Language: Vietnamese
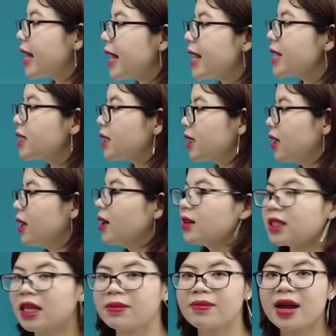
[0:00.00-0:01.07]
desu ở
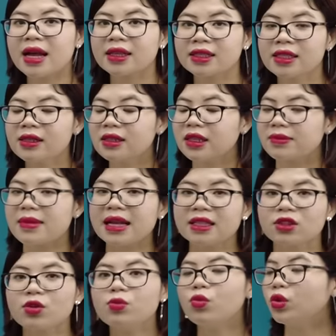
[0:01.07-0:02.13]
Nhật Bản khi ở Nhật Bản
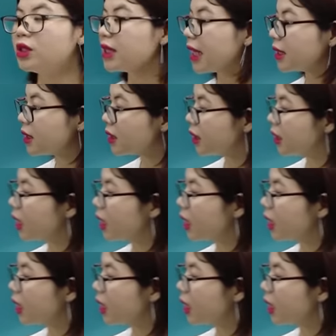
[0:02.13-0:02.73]
tôi muốn ăn gì